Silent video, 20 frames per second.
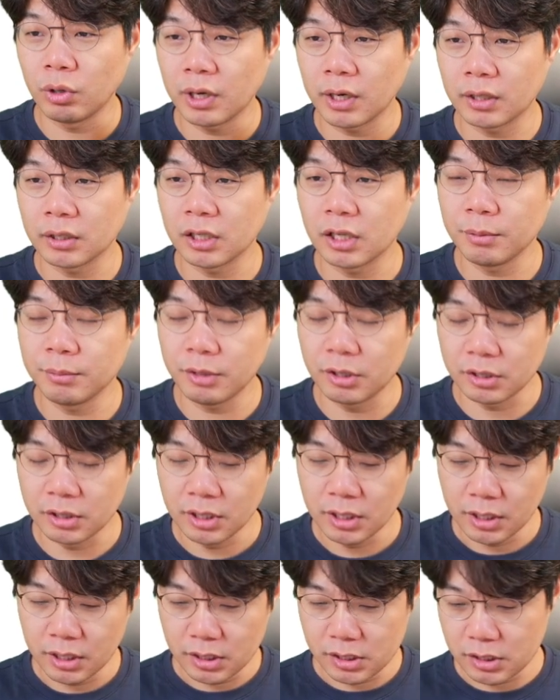올라갔다면
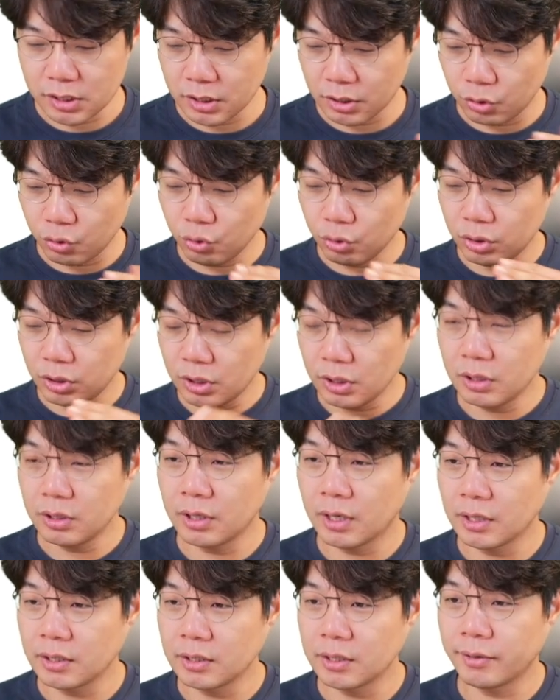이제
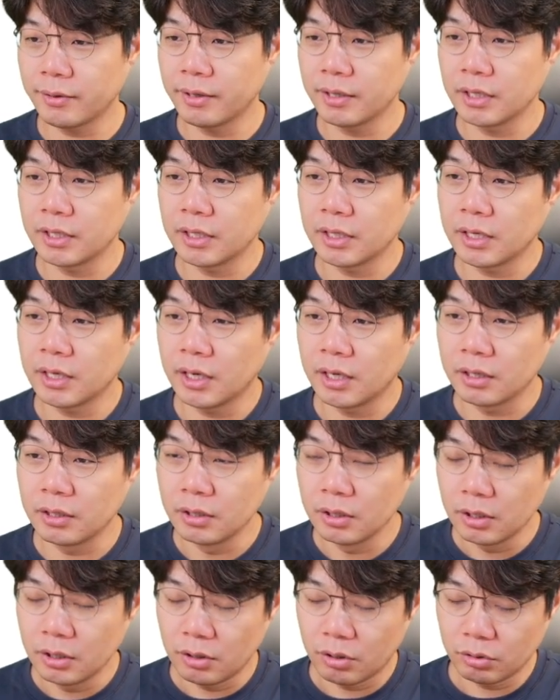큐티를 하는 상황이니까
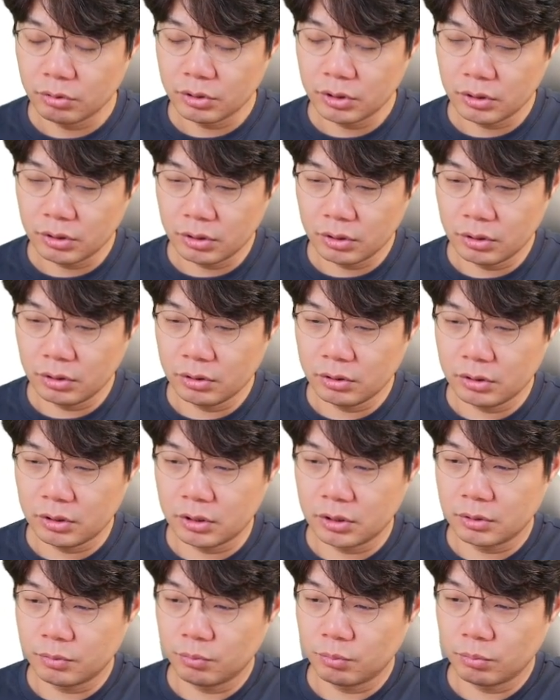어쨌든
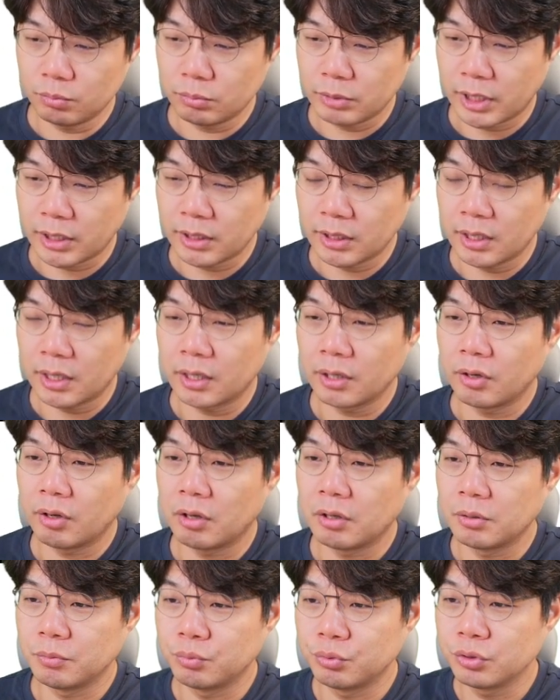지금 자산
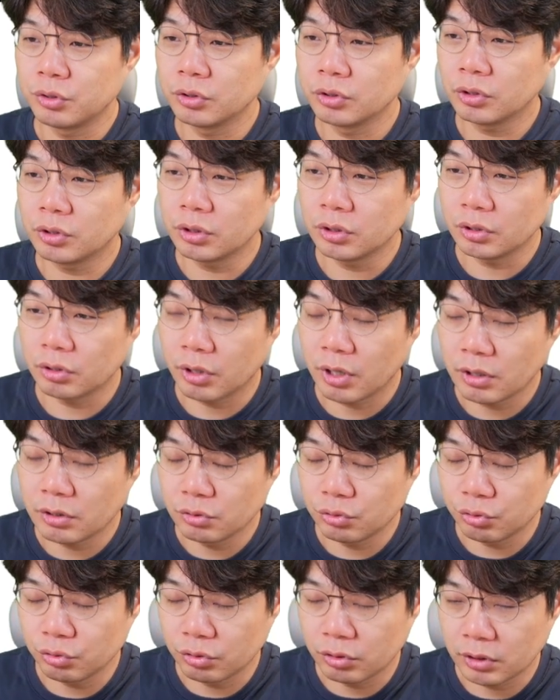가격에는 부정적인
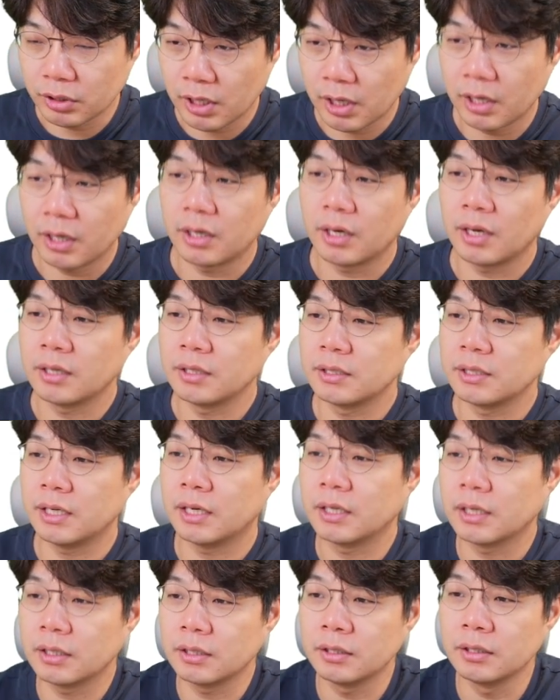영향을 줄 거다라는
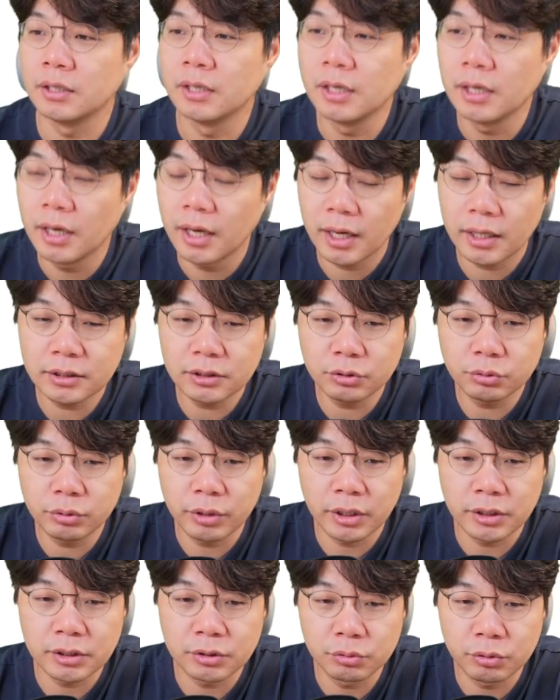이야기를 하시고
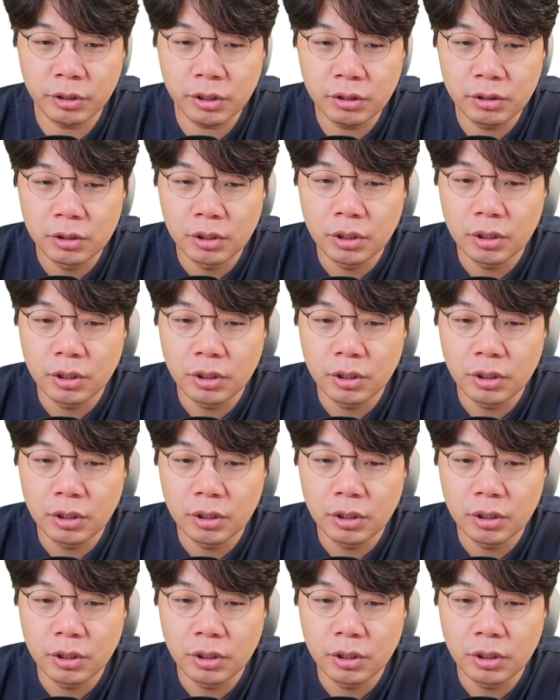계시고요.